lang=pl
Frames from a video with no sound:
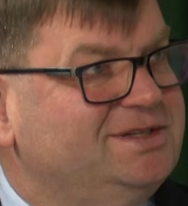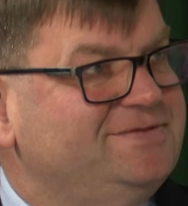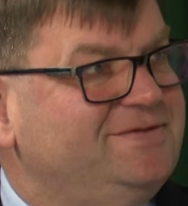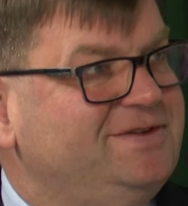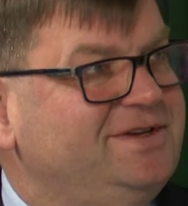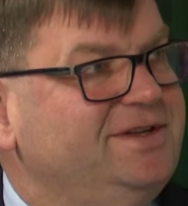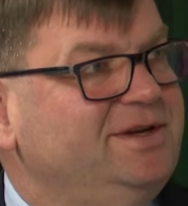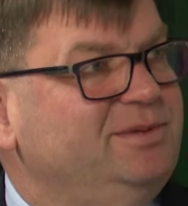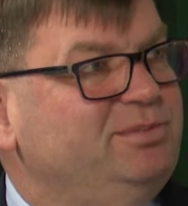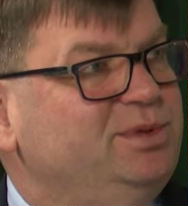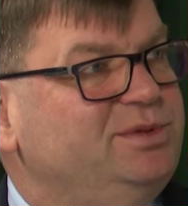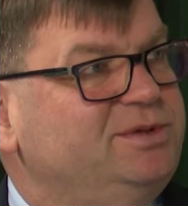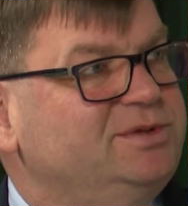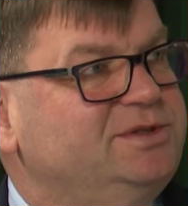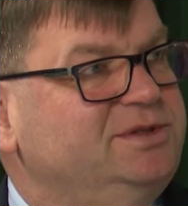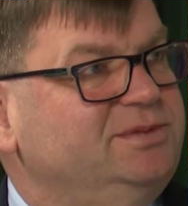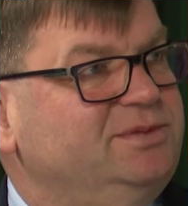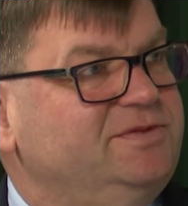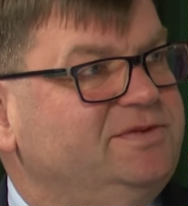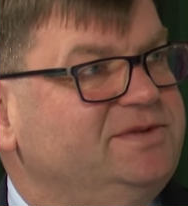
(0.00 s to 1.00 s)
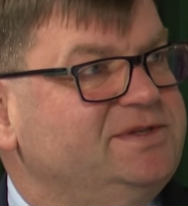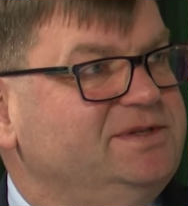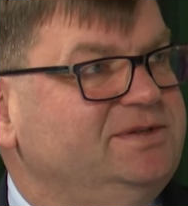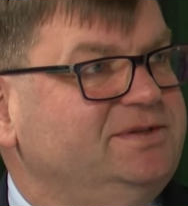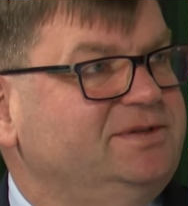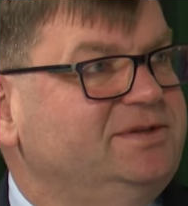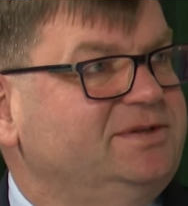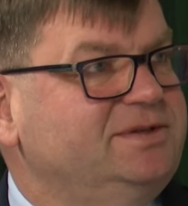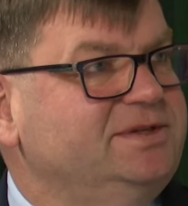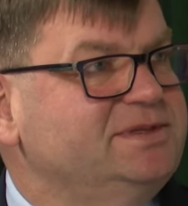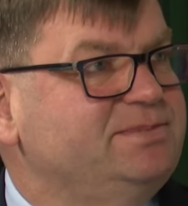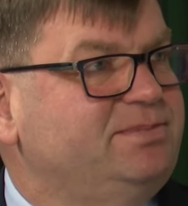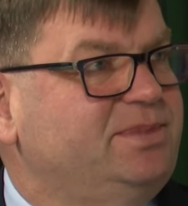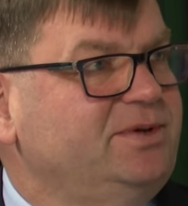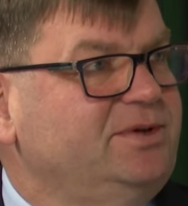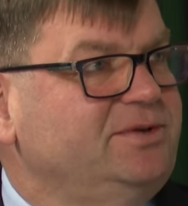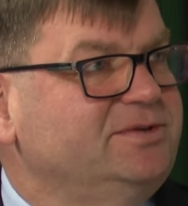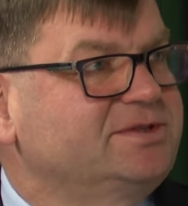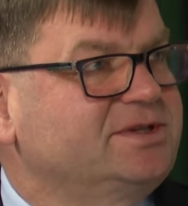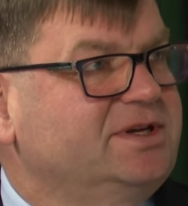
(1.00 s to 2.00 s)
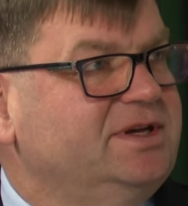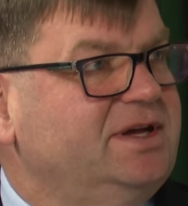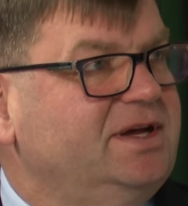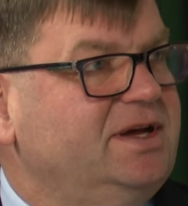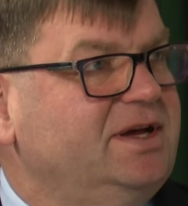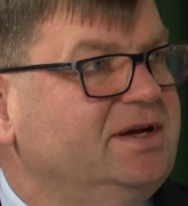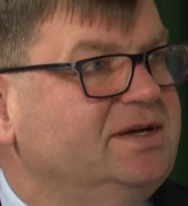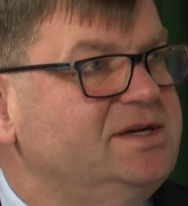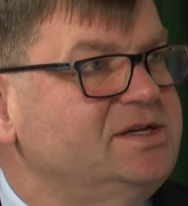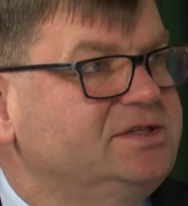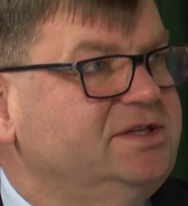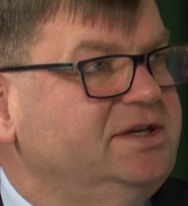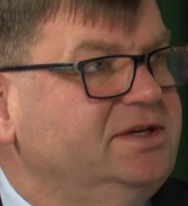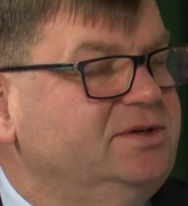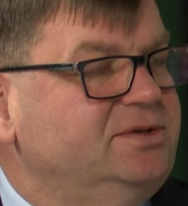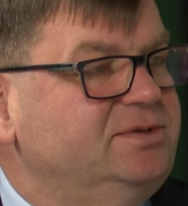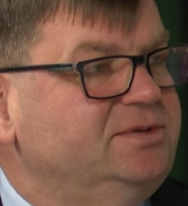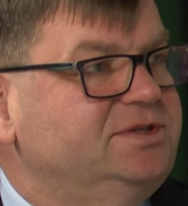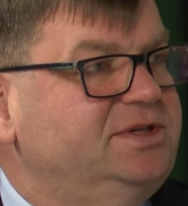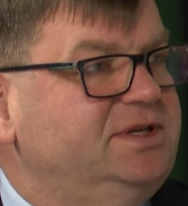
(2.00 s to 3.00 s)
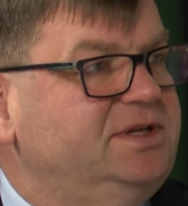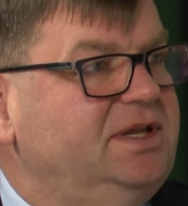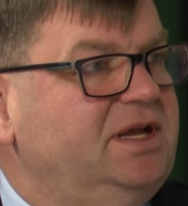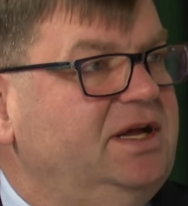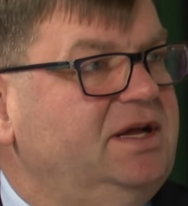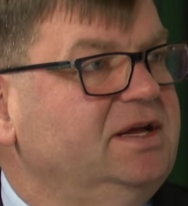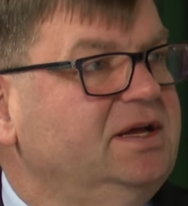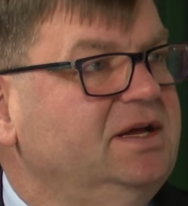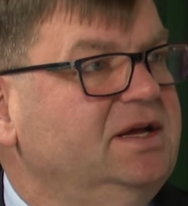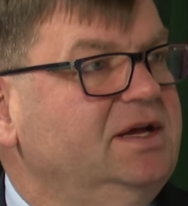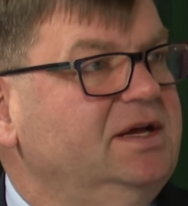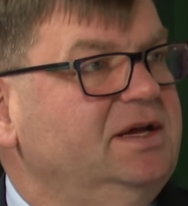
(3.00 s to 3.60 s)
zwane, potocznie mówiąc, no to to jest bolączka każdego osiedla.